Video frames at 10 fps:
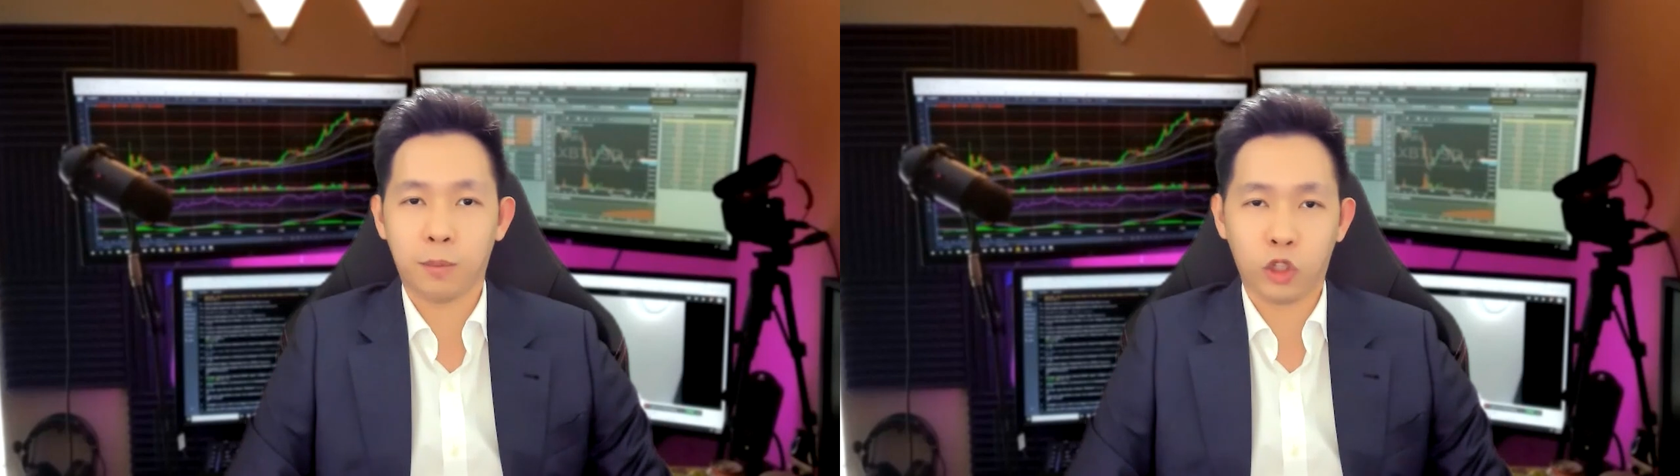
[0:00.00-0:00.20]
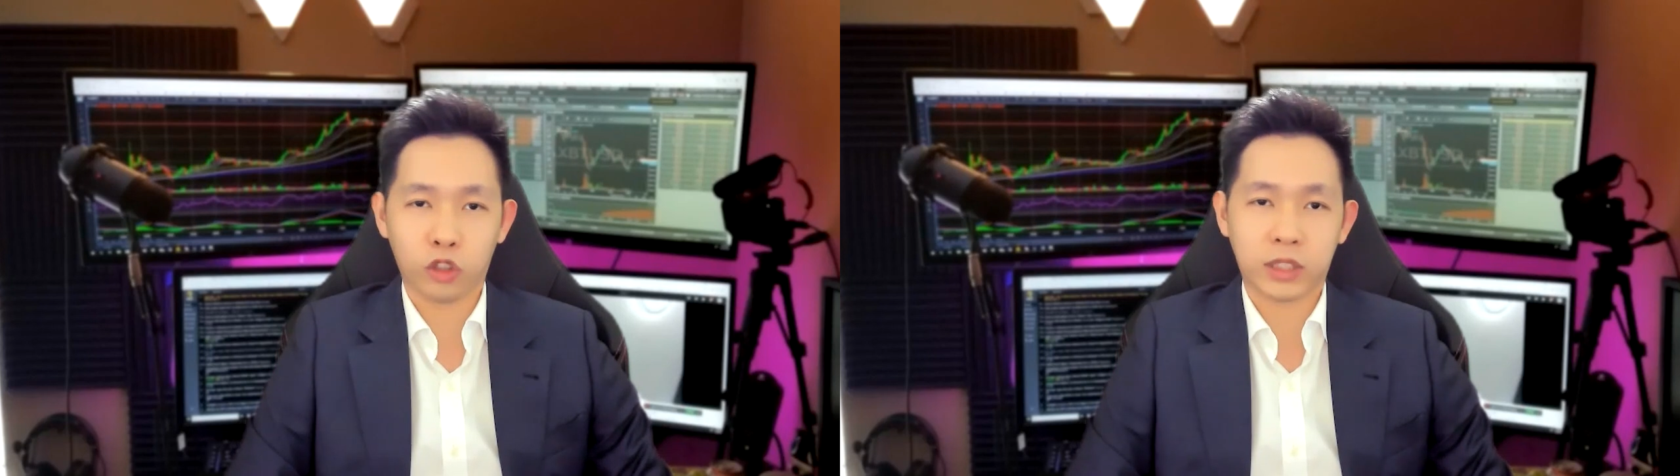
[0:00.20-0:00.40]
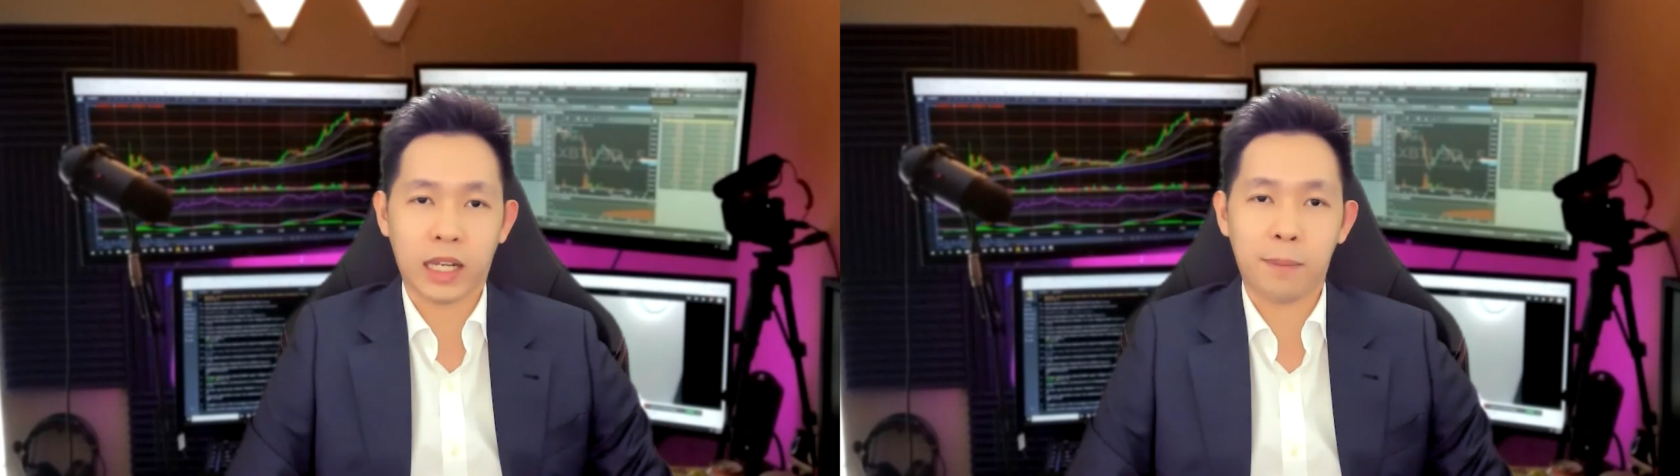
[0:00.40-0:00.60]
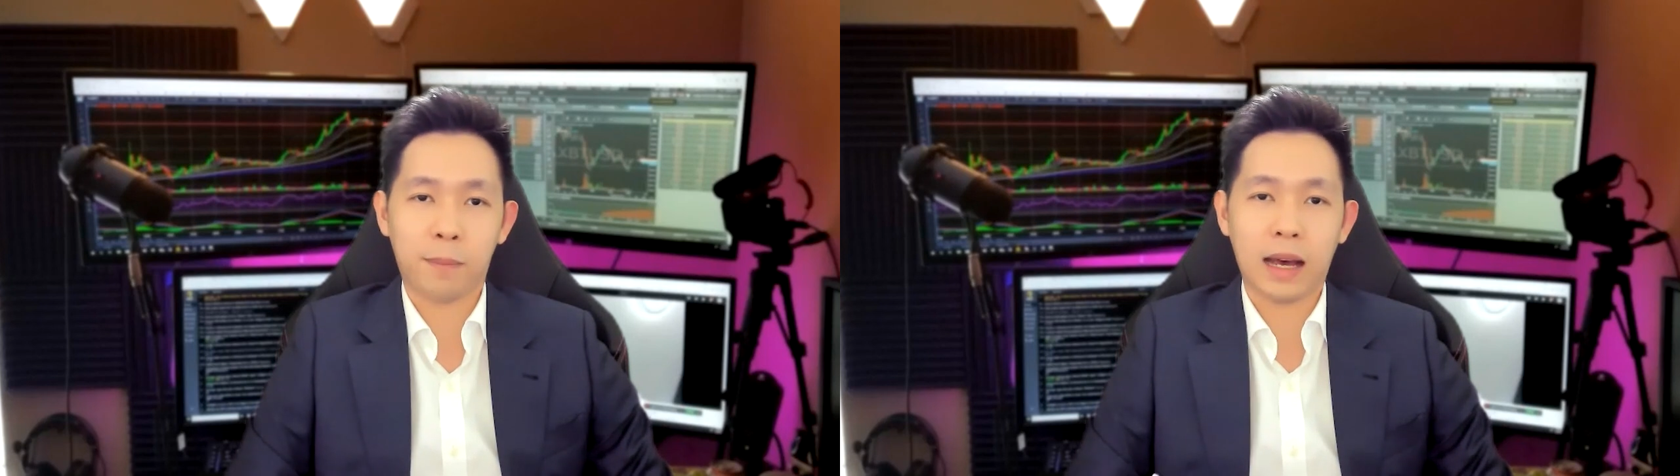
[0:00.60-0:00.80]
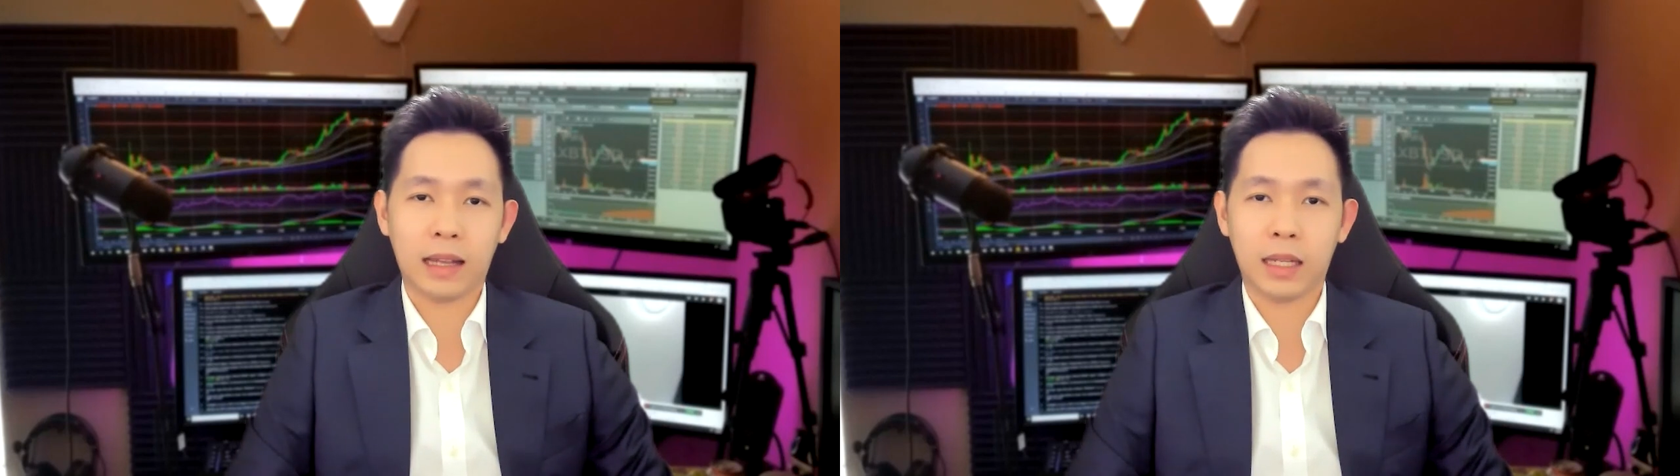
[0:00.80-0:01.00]
menurut saya
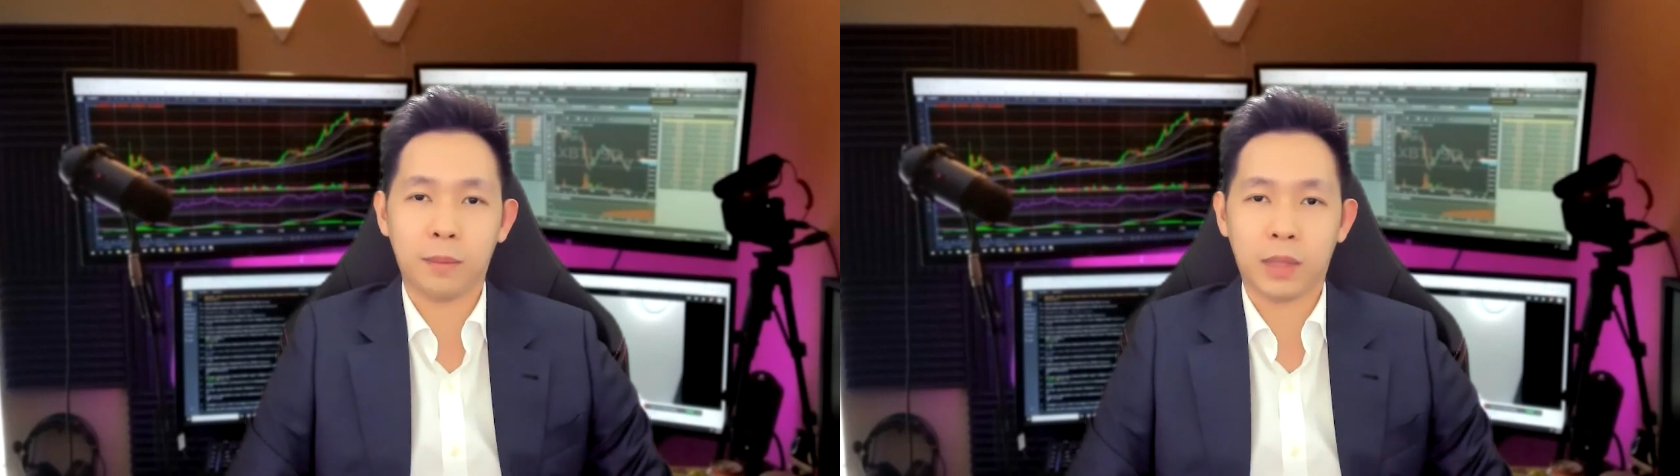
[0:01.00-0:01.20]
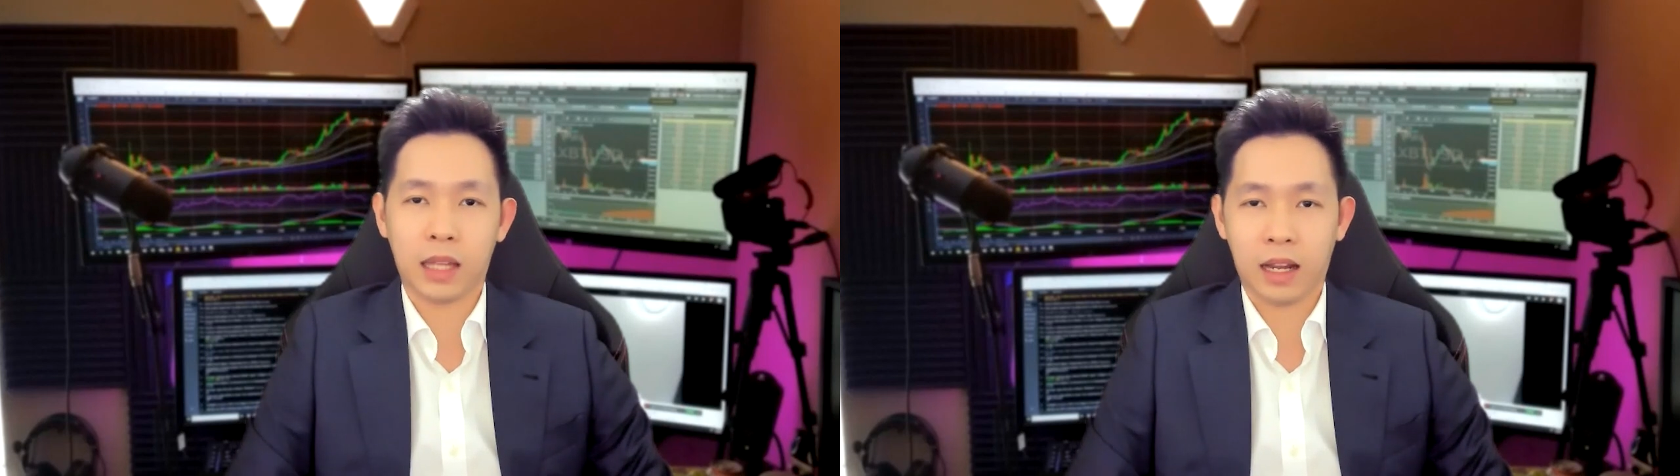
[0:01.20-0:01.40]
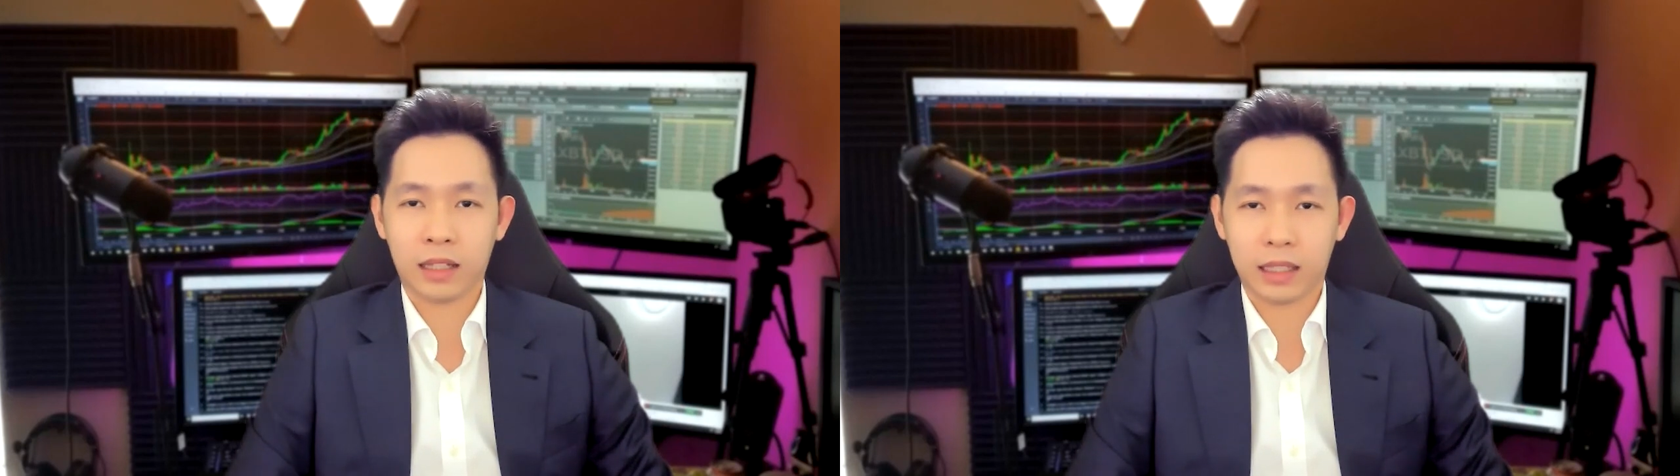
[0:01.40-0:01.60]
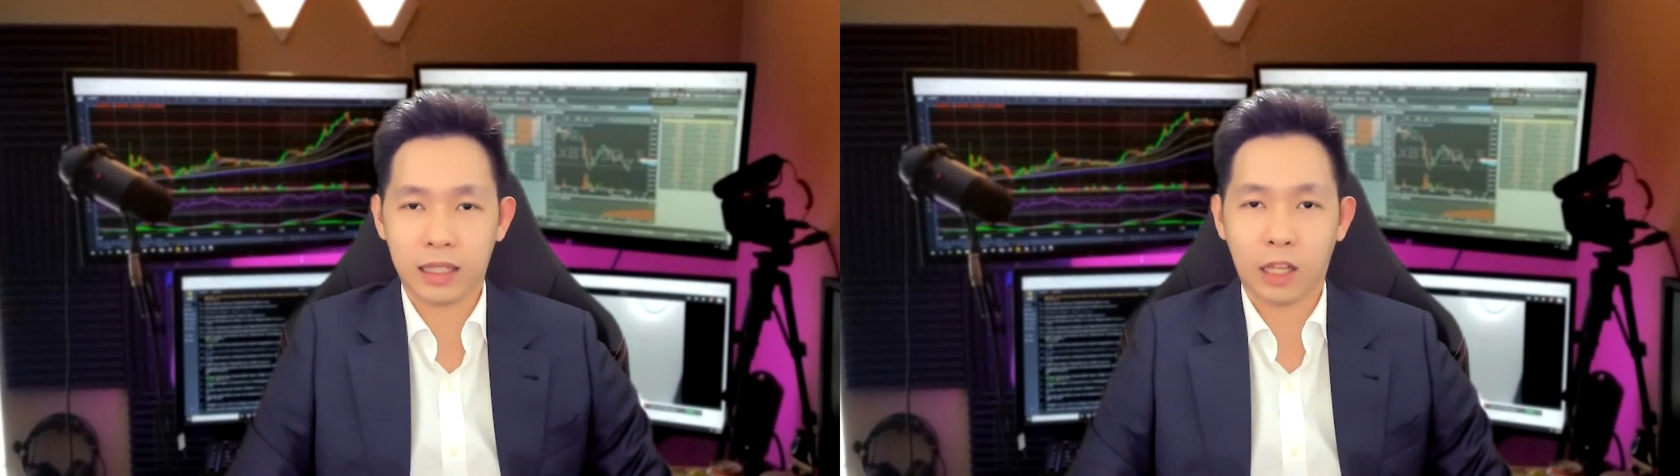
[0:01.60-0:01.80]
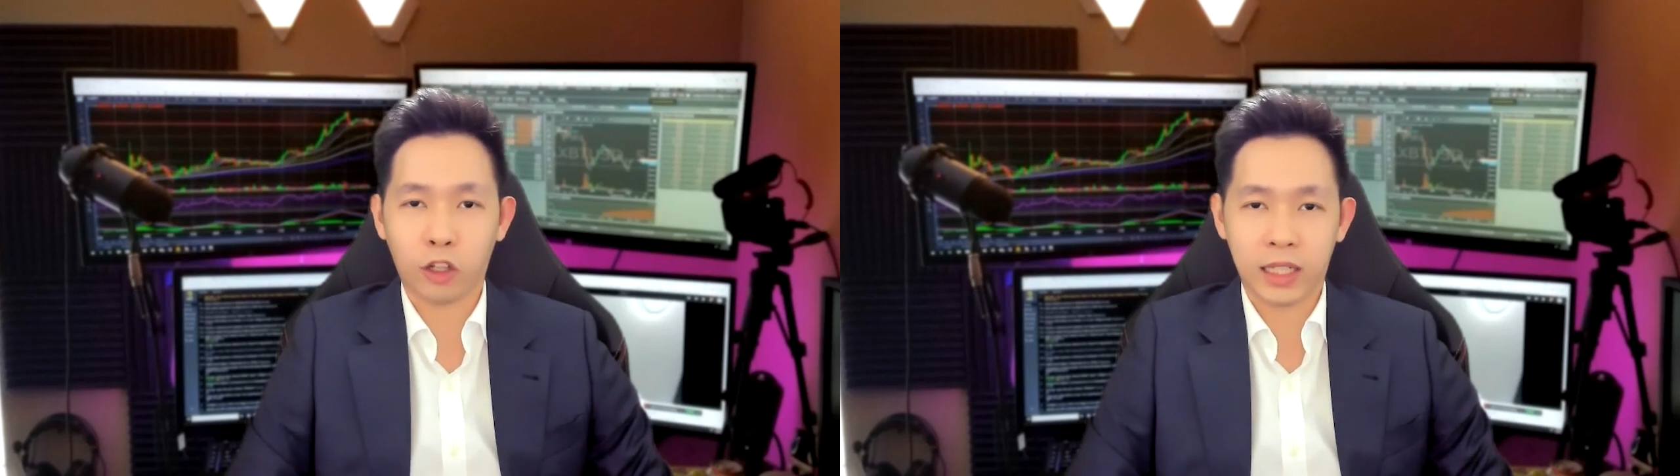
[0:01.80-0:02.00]
paling menarik
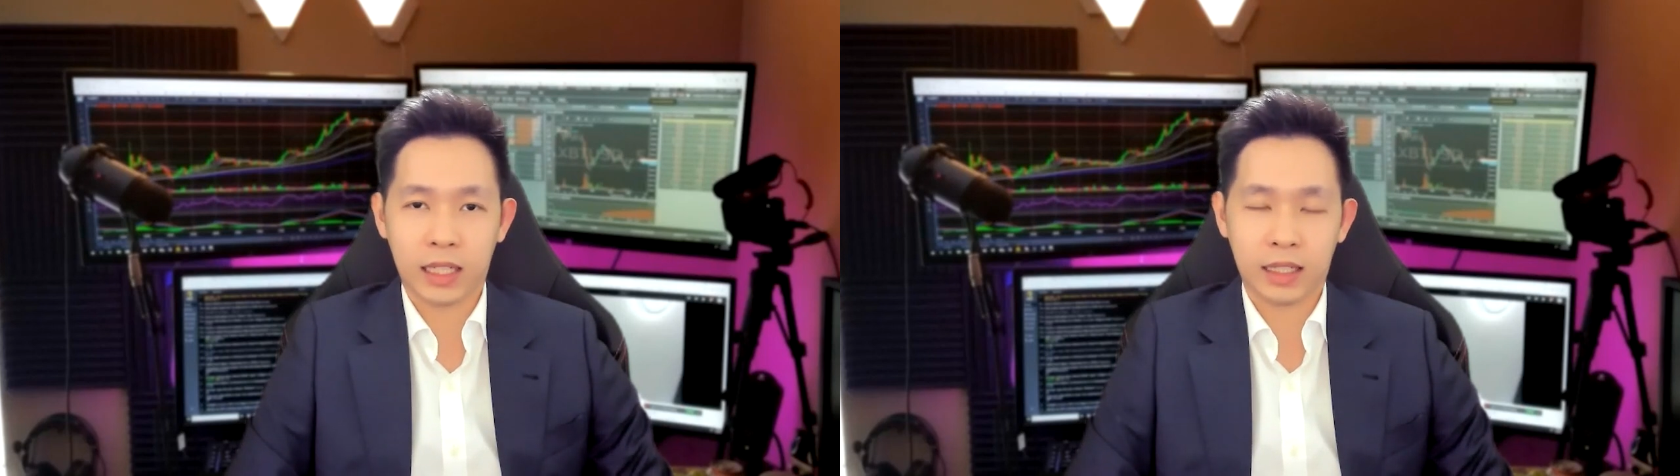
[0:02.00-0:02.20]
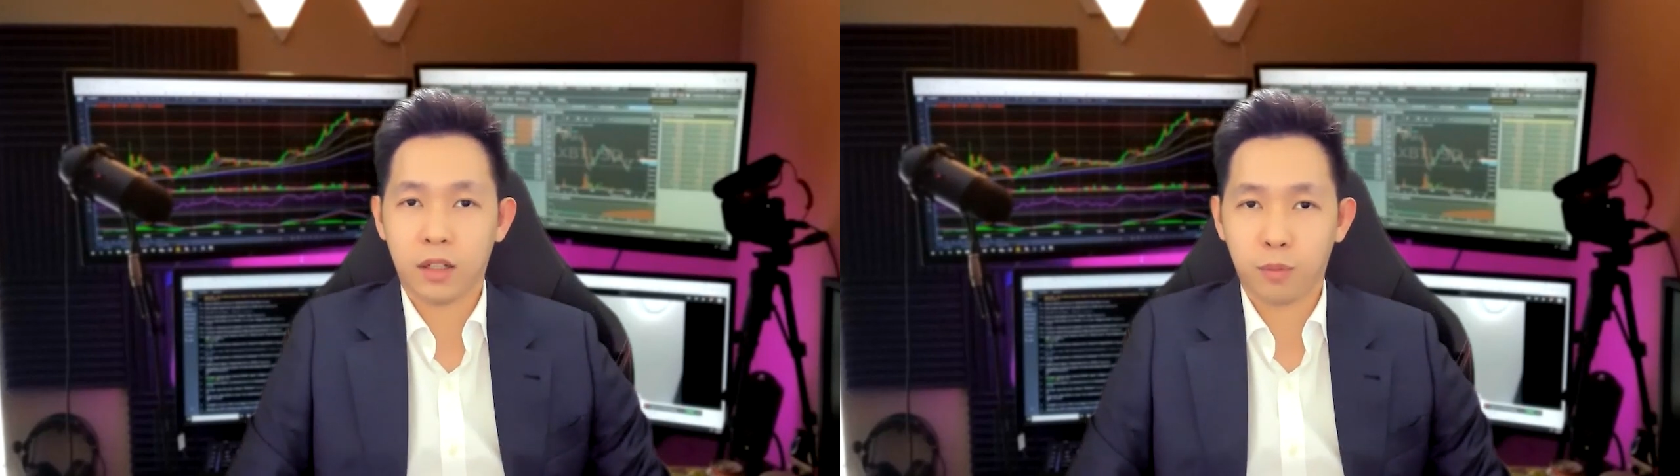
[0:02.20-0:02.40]
di tahun ini.